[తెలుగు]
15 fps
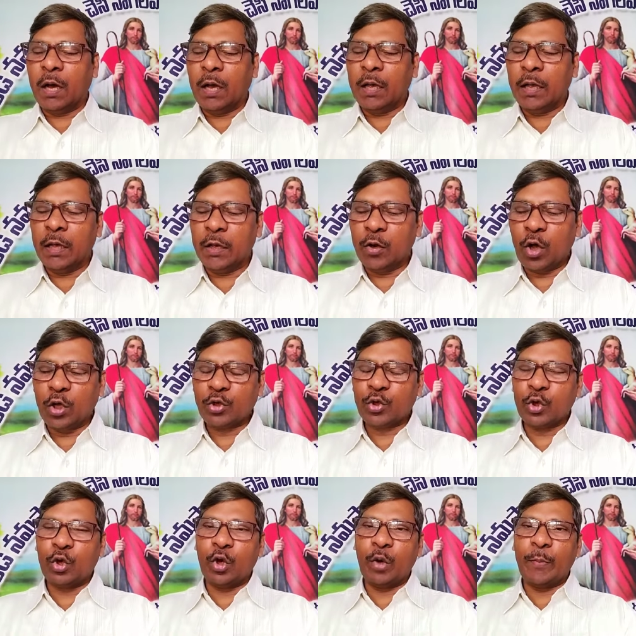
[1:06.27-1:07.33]
ఈరోజు
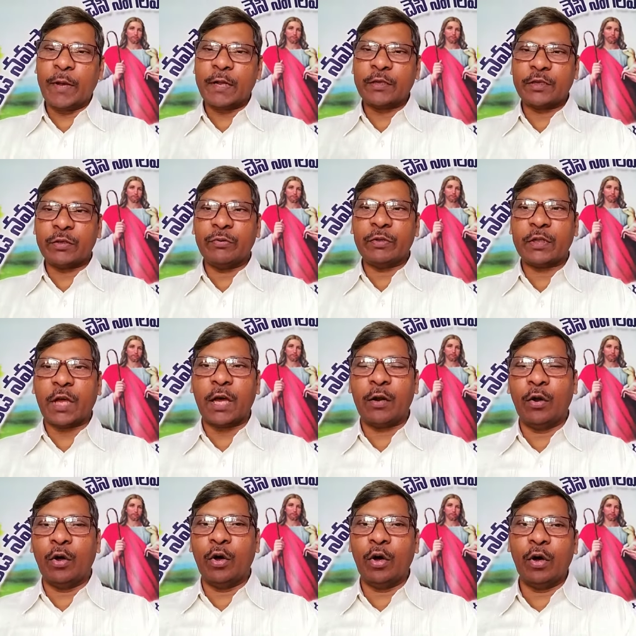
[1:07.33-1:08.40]
మన జీవితాల్లో
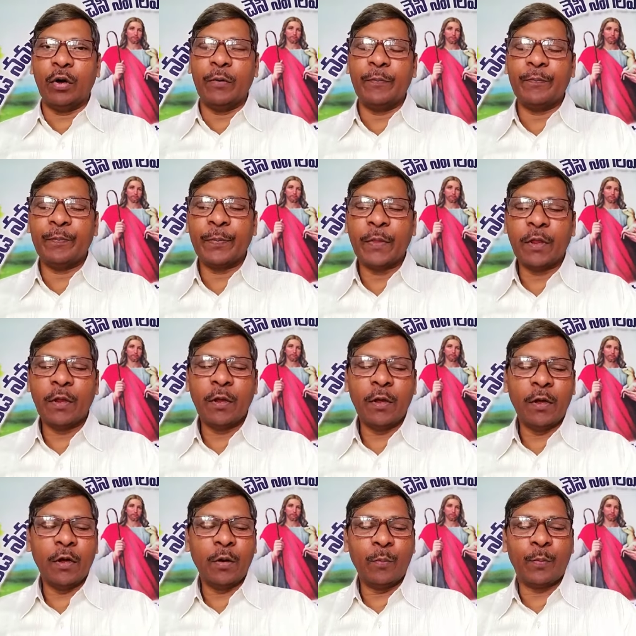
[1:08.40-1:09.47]

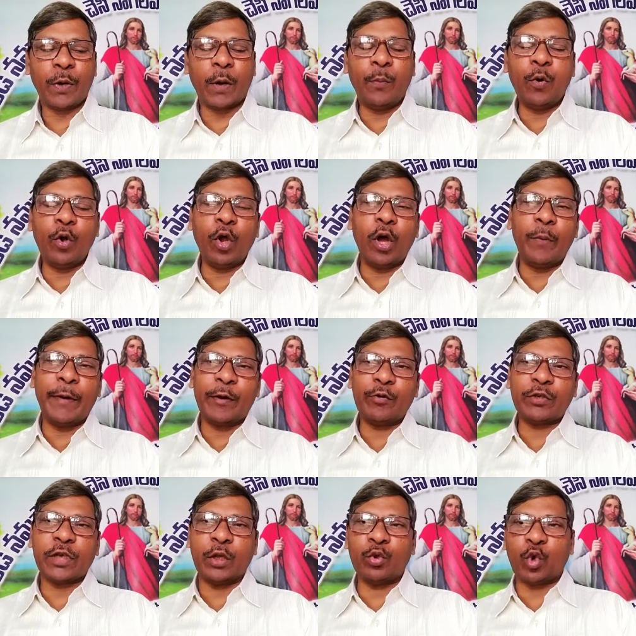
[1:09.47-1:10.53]
ప్రభువులో మనం
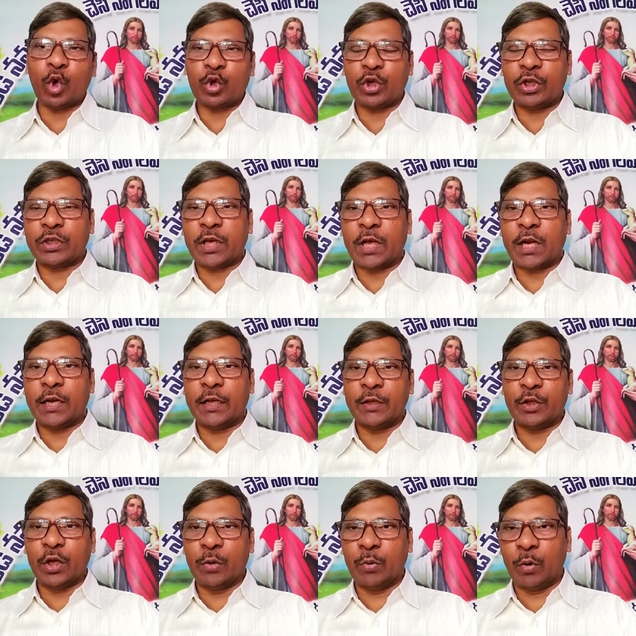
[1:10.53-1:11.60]
సంతోషించాలని
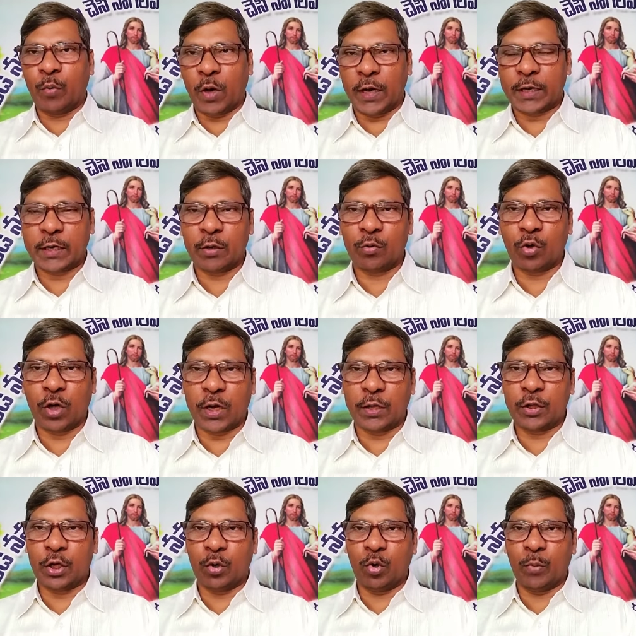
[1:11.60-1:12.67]
దేవుని వాక్యం ద్వారా
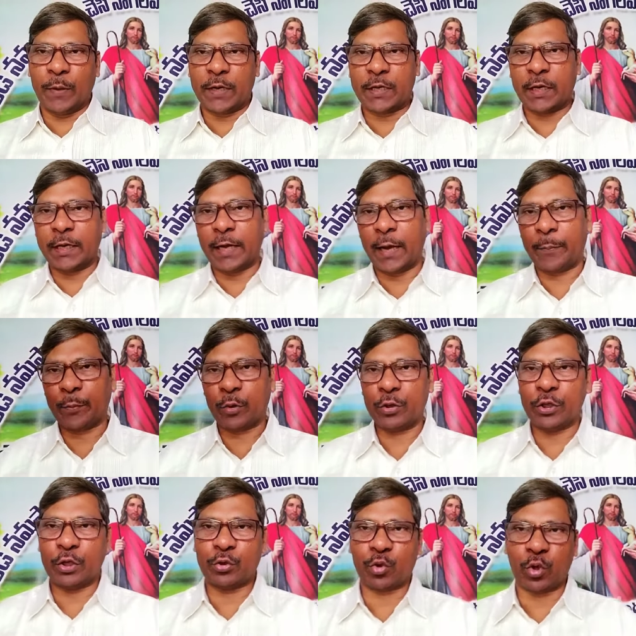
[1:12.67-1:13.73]
దేవుడు మనకి జ్ఞాపకం
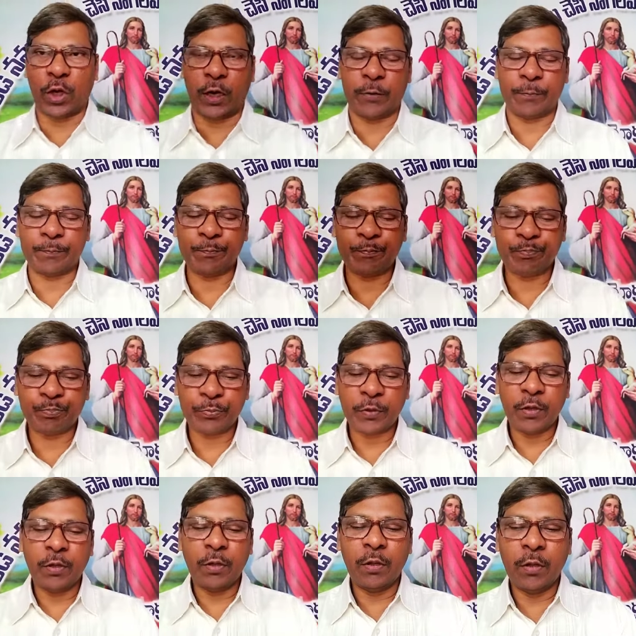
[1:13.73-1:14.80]
చేస్తున్నాడు
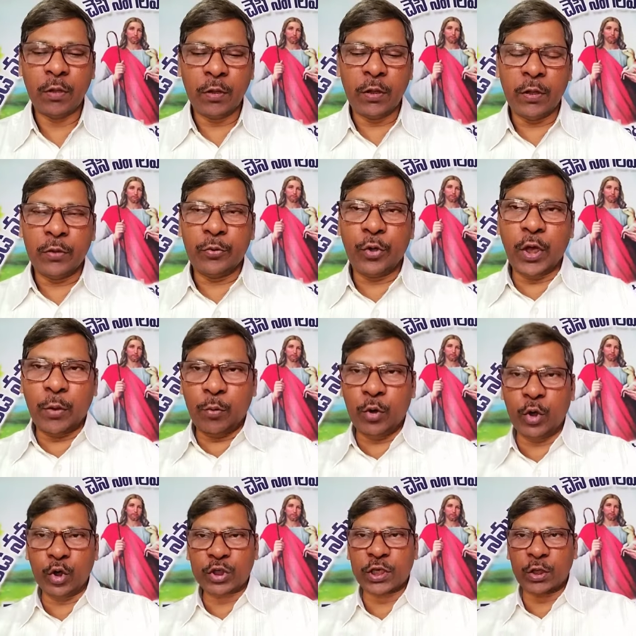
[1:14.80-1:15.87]
దేవుడు
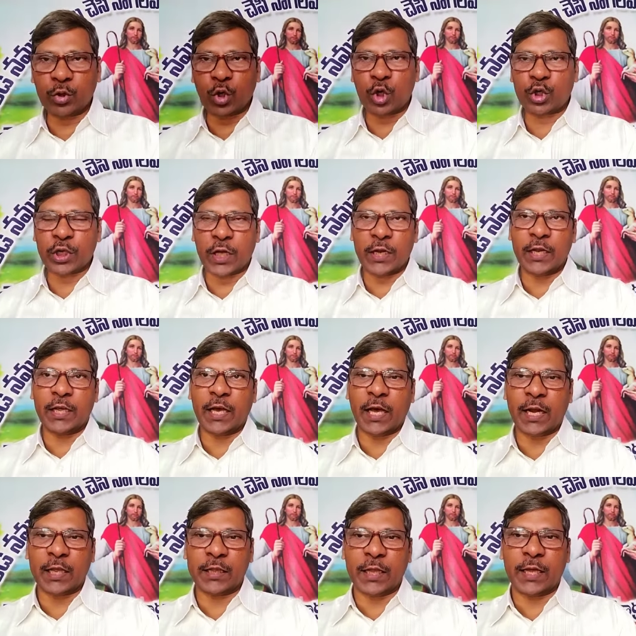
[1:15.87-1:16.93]
సంతోషాన్ని
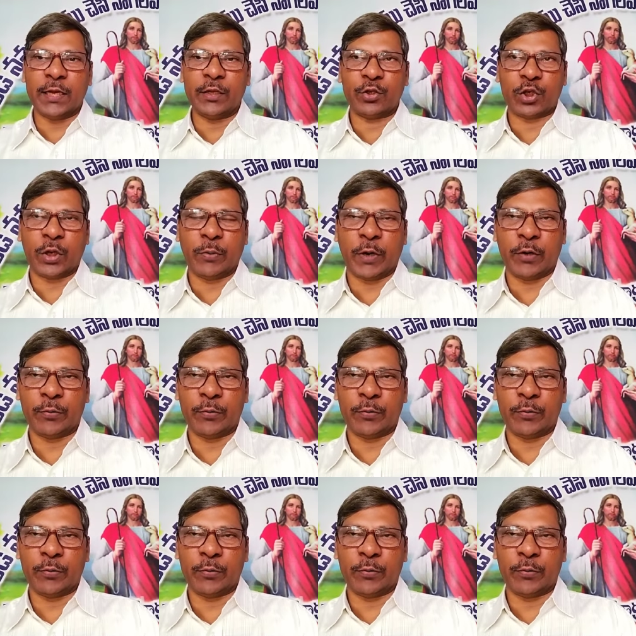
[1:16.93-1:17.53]
ఆనందాన్ని ఇచ్చేవాడు